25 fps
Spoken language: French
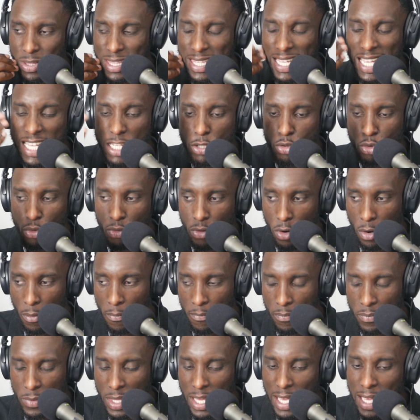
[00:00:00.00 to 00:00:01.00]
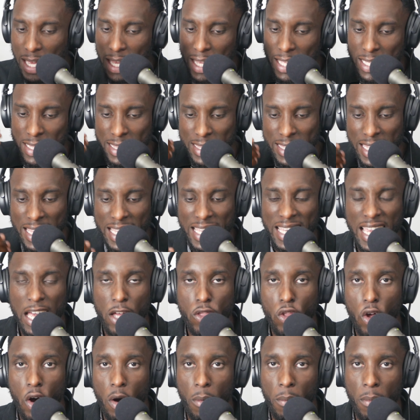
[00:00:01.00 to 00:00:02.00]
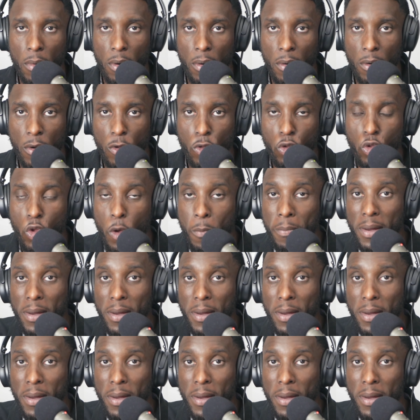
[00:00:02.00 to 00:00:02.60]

très souvent, dès qu'un homme ne